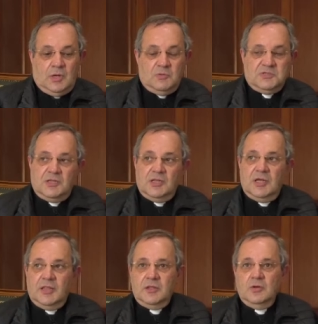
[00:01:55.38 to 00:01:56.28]
a nuestra
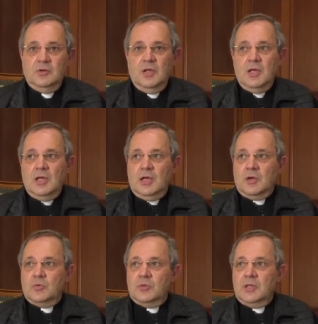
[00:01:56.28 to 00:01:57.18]
delegación
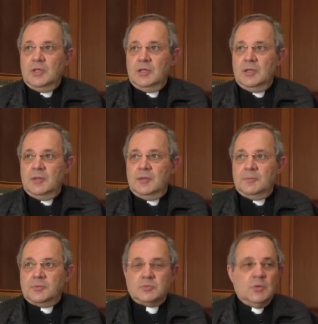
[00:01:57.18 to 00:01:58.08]
acude
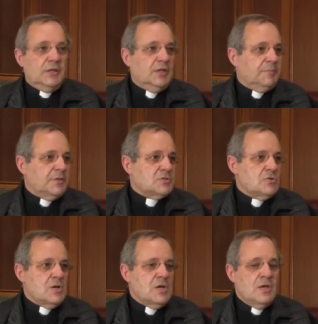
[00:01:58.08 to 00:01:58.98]
pues, cualquier
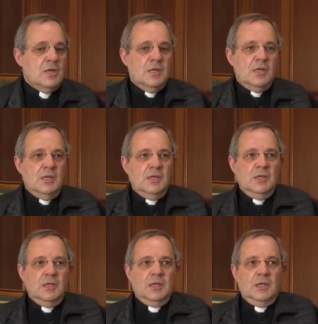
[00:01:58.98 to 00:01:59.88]
persona
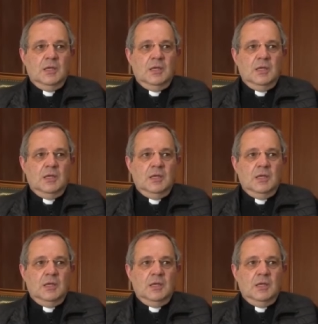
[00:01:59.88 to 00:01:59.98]
eh,